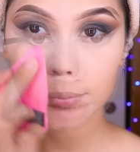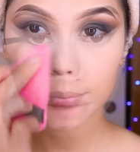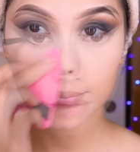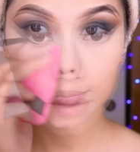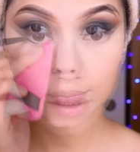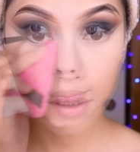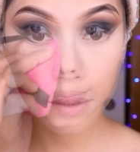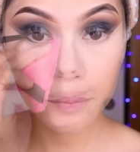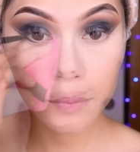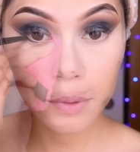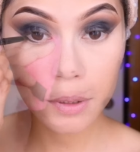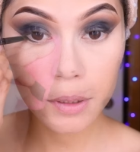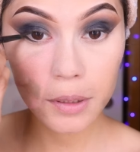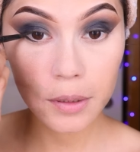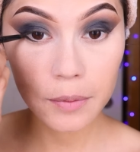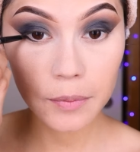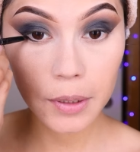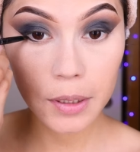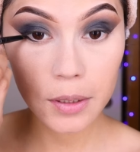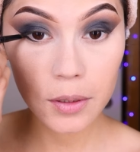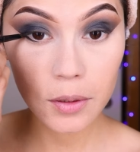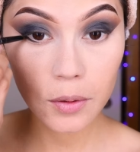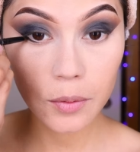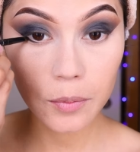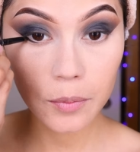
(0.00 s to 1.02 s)
Con la
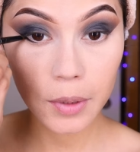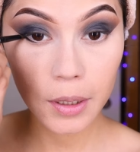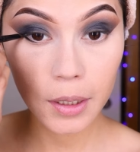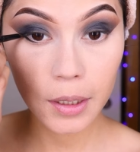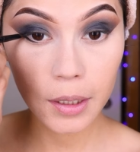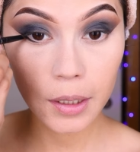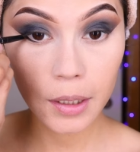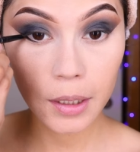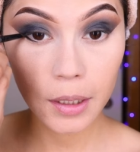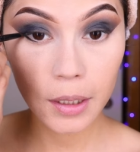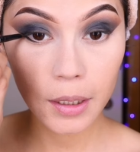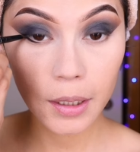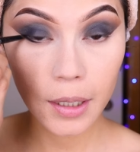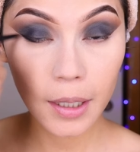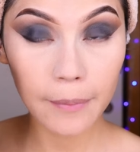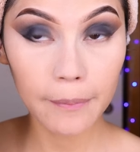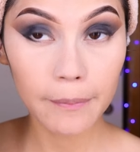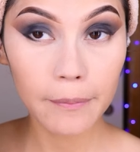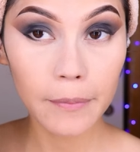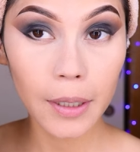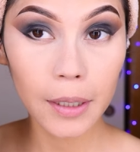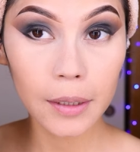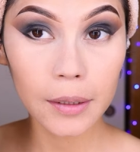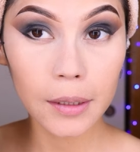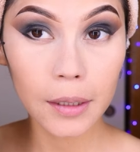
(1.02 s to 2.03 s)
misma sombra negra
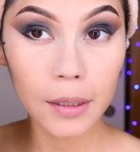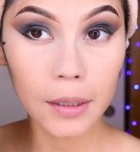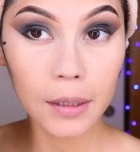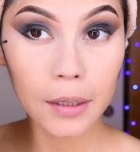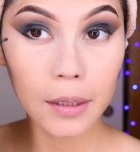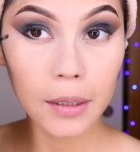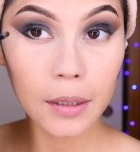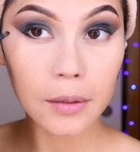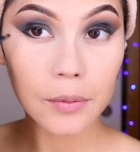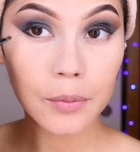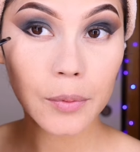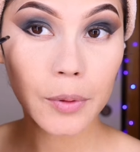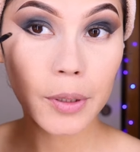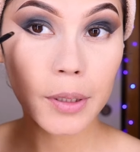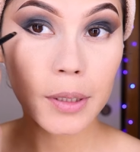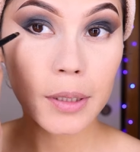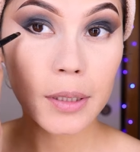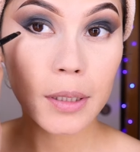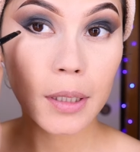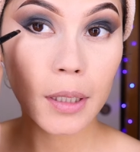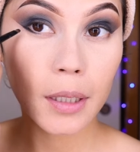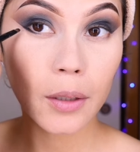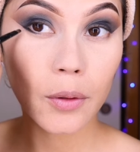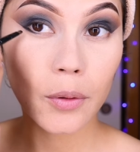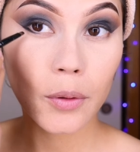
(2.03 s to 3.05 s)
mate, niñas, voy a
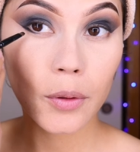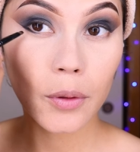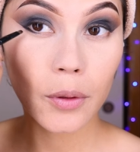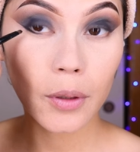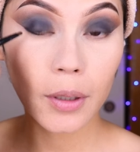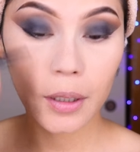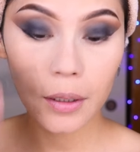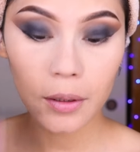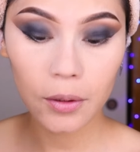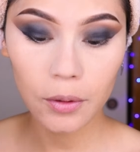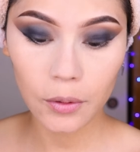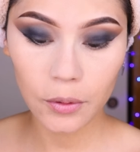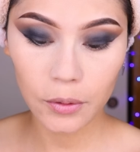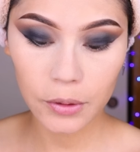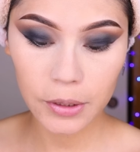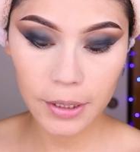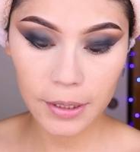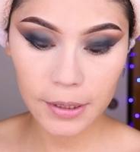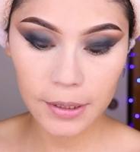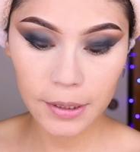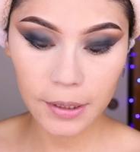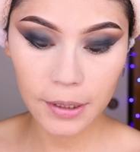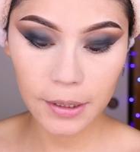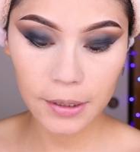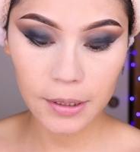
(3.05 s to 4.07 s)
estar colocando.
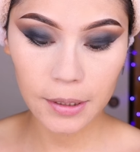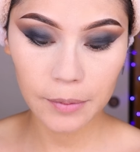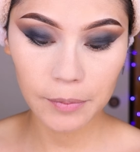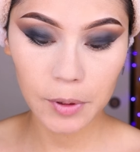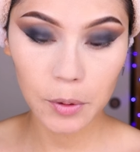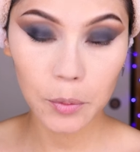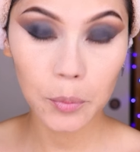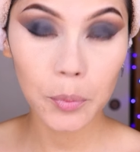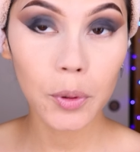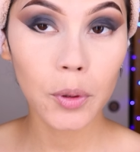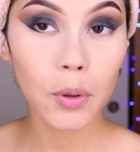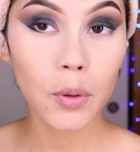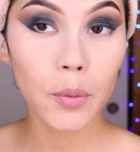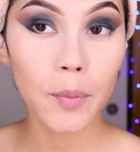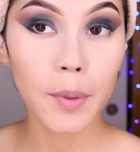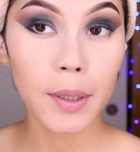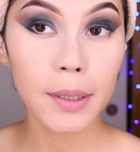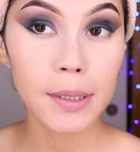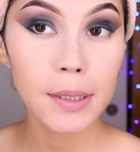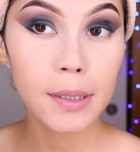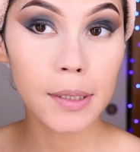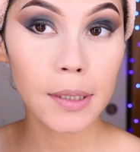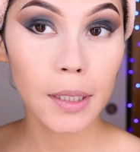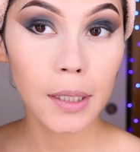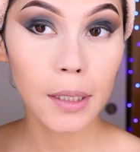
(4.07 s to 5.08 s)
Ya sé que se mira un poco
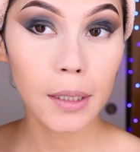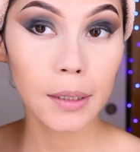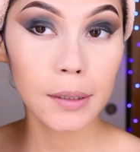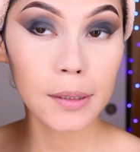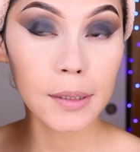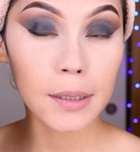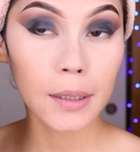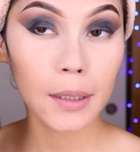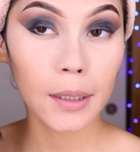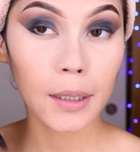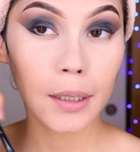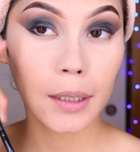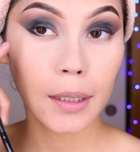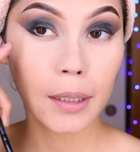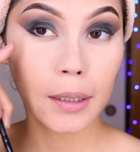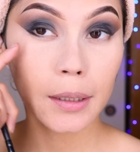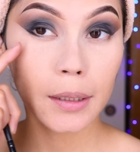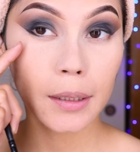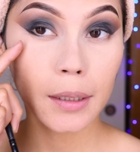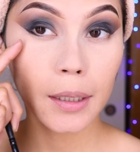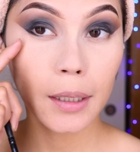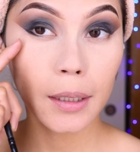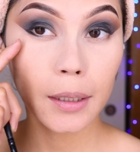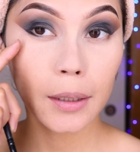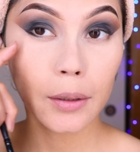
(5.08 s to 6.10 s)
más este
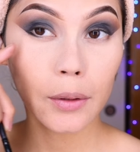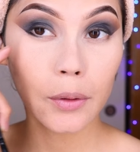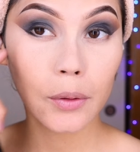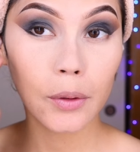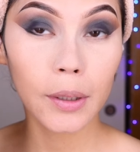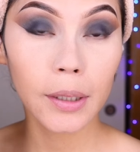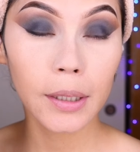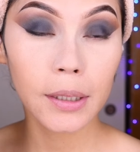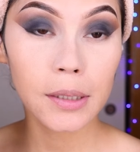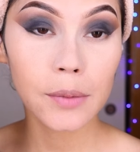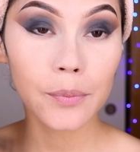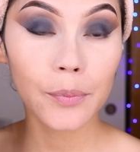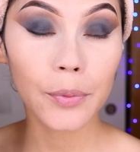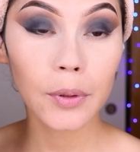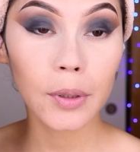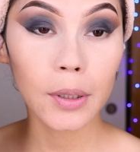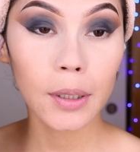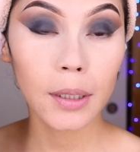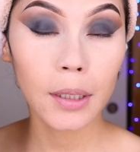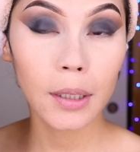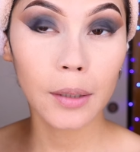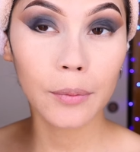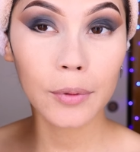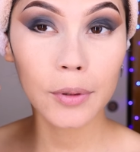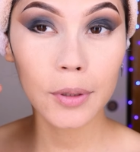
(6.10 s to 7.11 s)
negro, es
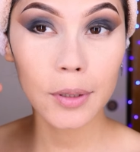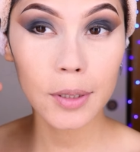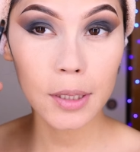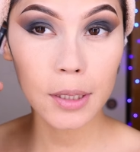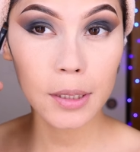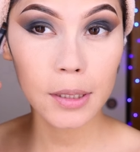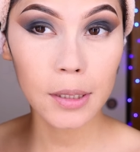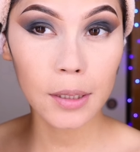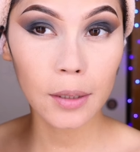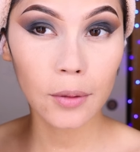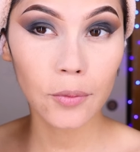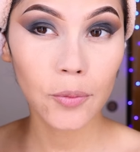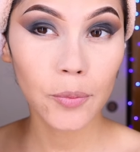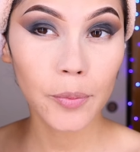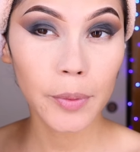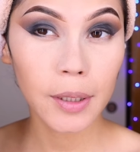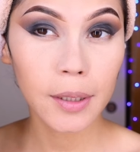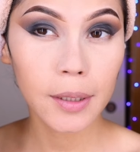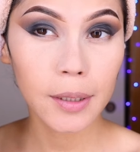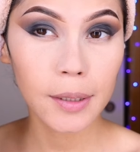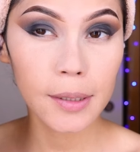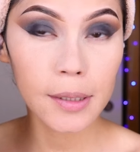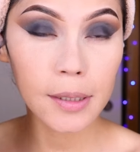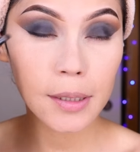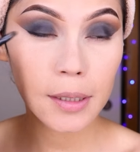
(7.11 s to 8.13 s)
porque la brocha está
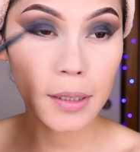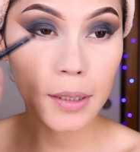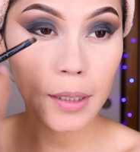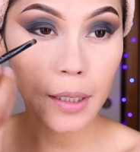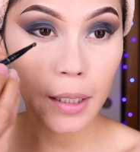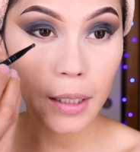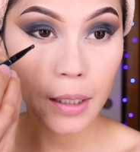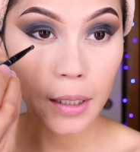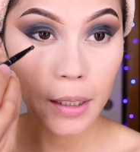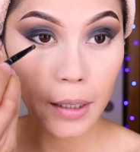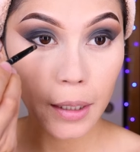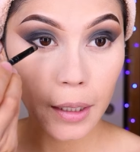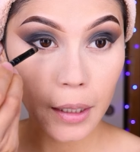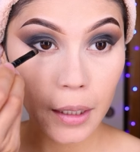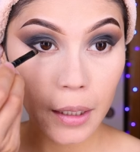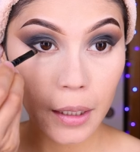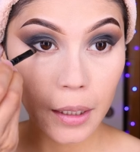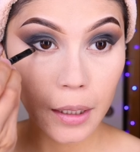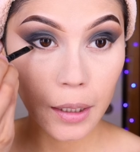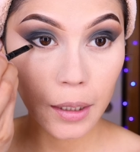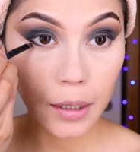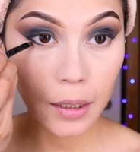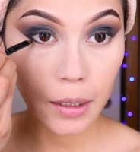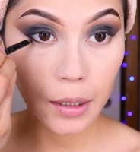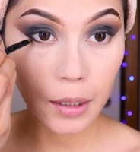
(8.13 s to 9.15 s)
humedecida
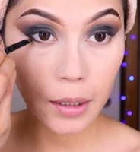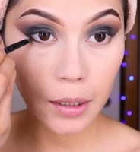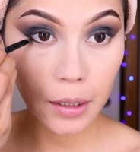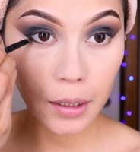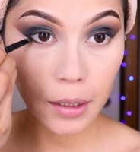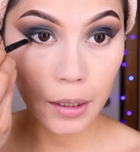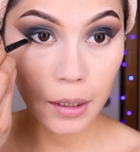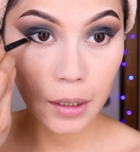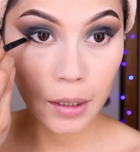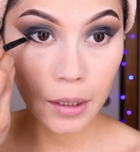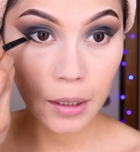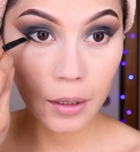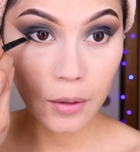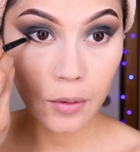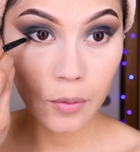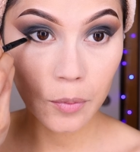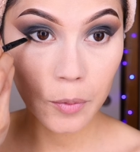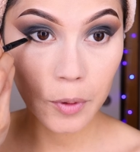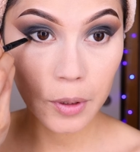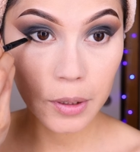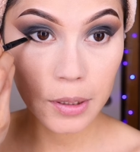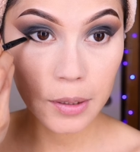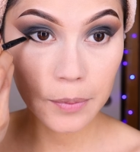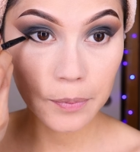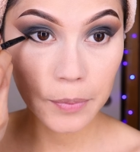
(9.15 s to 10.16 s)
y
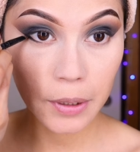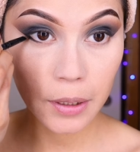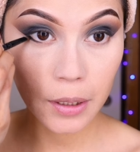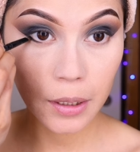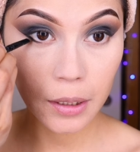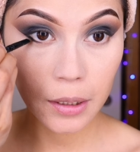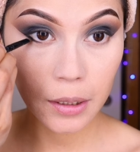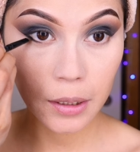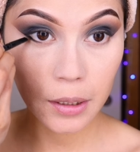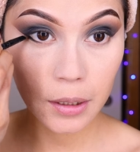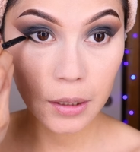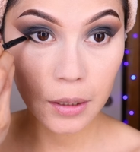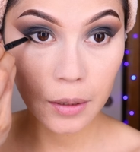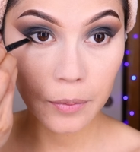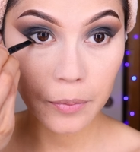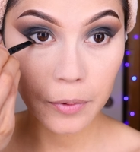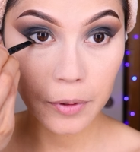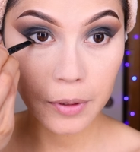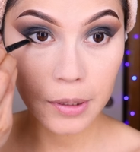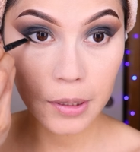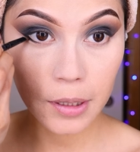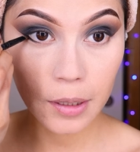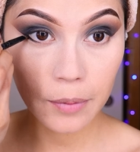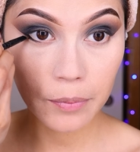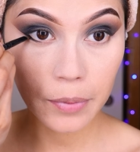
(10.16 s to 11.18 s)
como es pequeñita
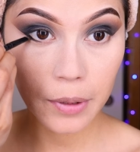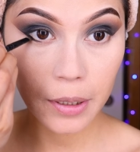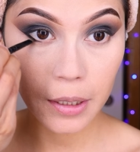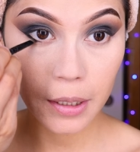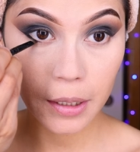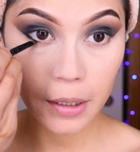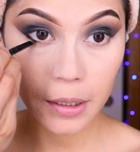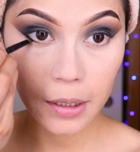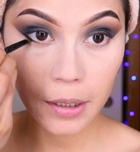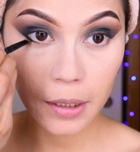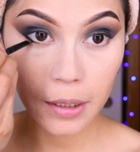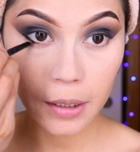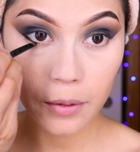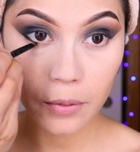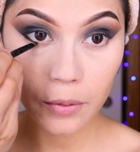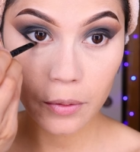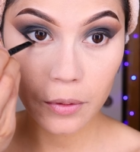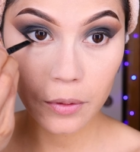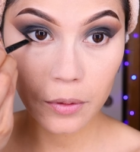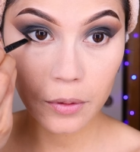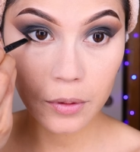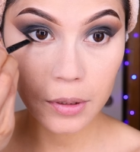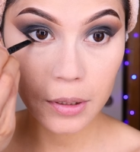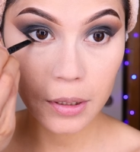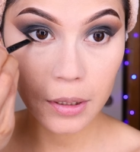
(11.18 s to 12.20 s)
pues da para que el
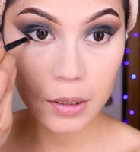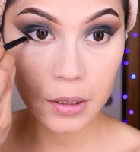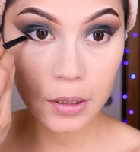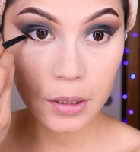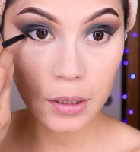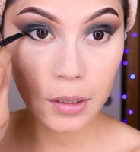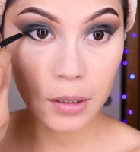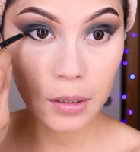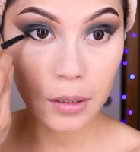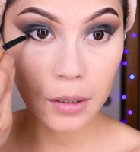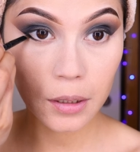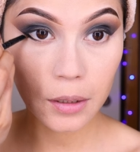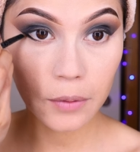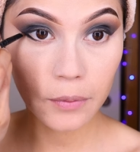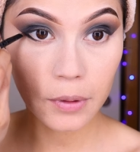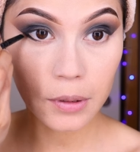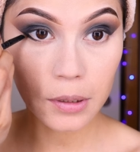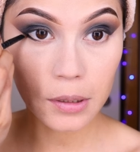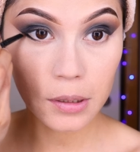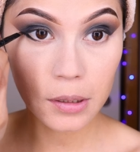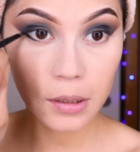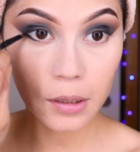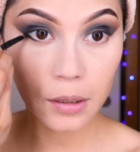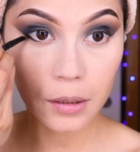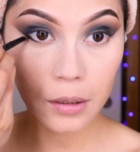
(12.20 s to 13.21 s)
color se centre
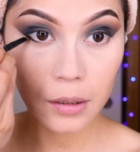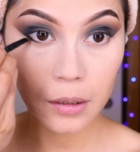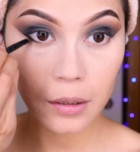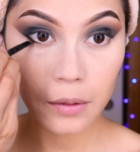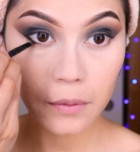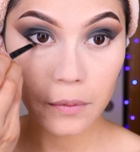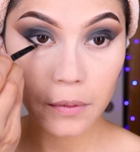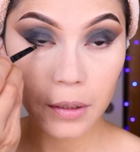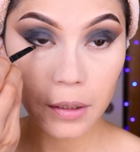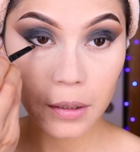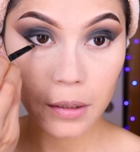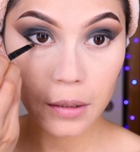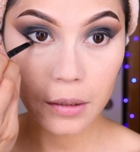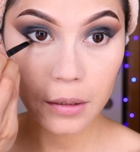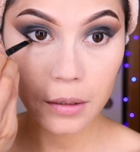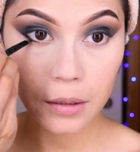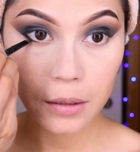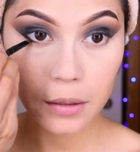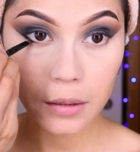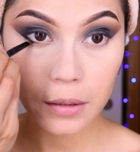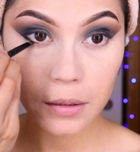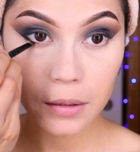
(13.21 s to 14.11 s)
bastante bien